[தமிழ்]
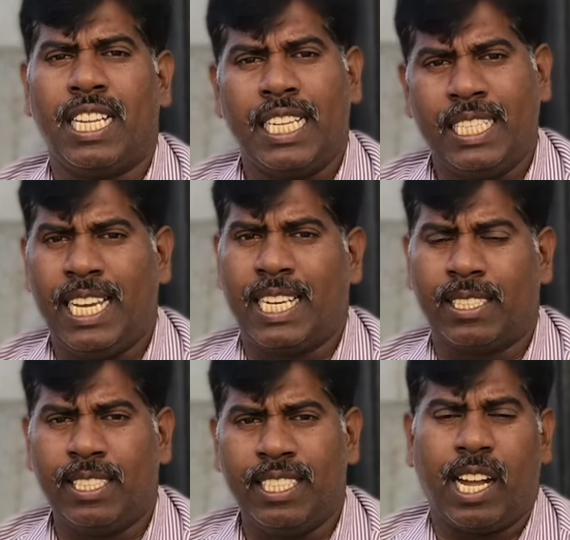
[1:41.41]
அதை இந்திய
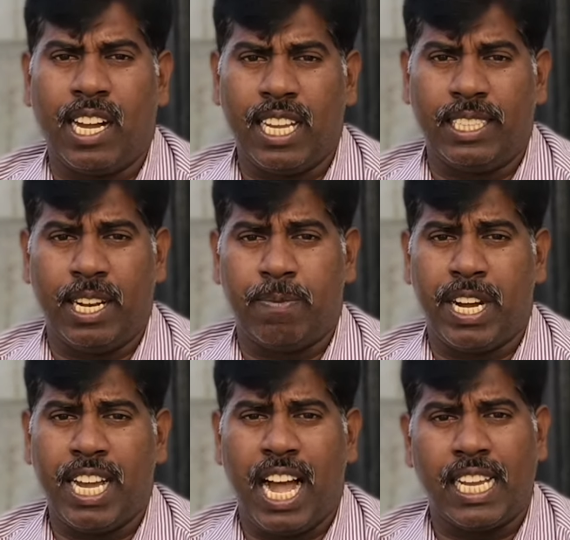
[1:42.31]
அரசு தியாகிகள்
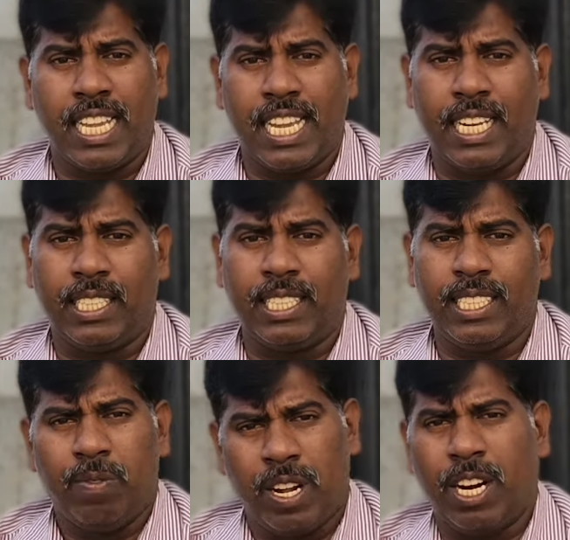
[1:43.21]
தினமாக
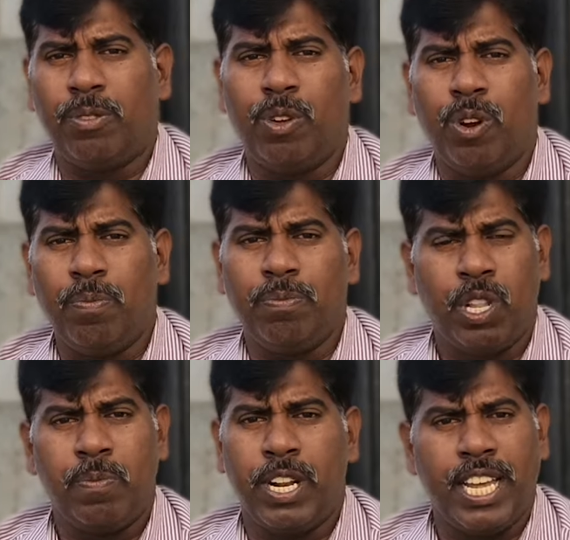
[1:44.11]
அங்கீகரித்து வருடந்தோறும்
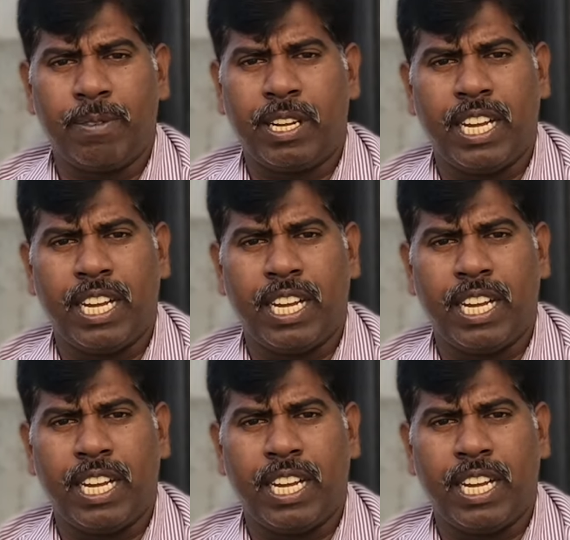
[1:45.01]
உறுதிமொழி